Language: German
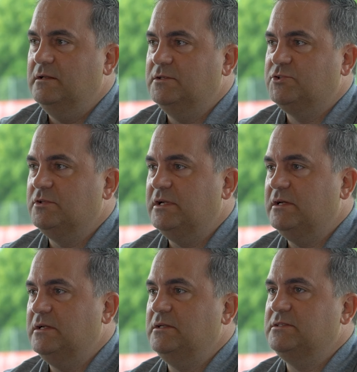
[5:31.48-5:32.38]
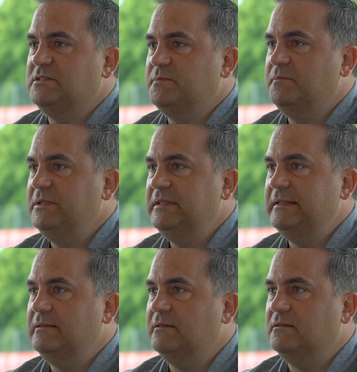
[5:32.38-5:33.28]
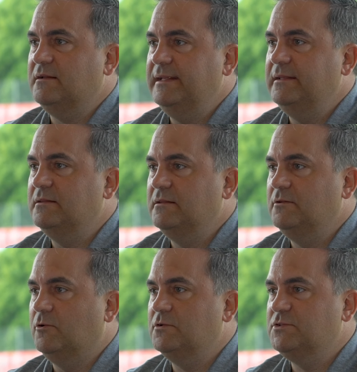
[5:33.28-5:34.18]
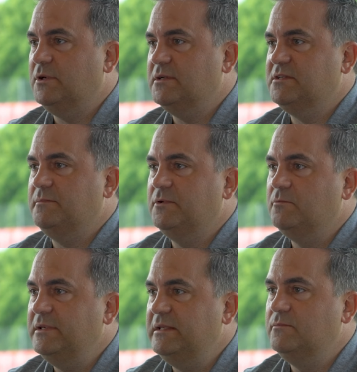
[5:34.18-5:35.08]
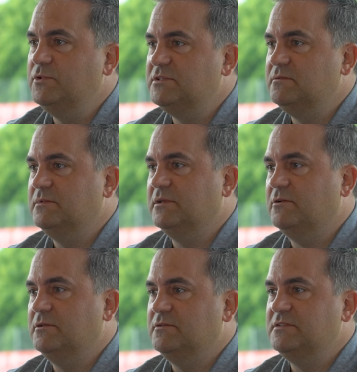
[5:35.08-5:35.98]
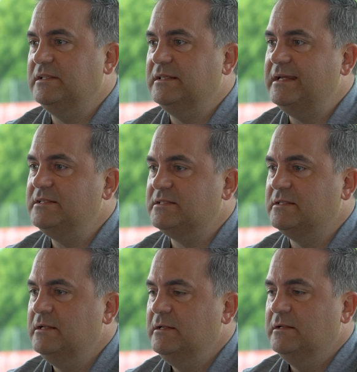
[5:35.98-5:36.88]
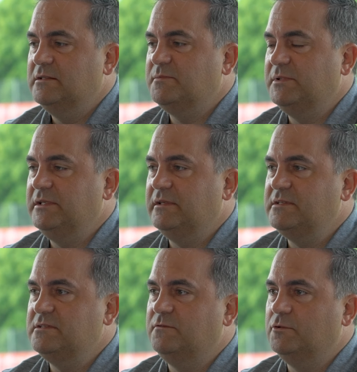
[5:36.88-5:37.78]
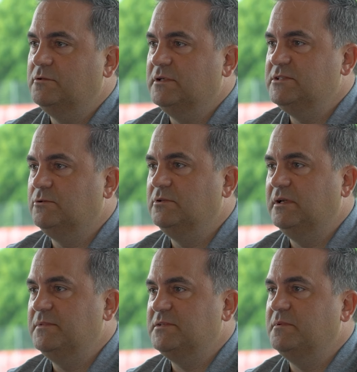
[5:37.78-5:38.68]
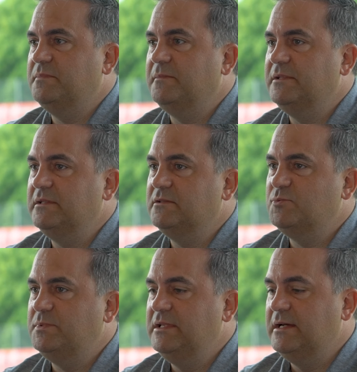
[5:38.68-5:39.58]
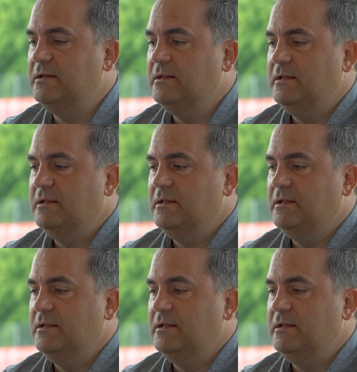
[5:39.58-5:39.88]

schon also jetzt mal mit den Talenten noch sorgsamer umgehen müssen. Wir können uns nicht leisten, dass wir eine riesen Fluktuation haben, dass wir permanent Spieler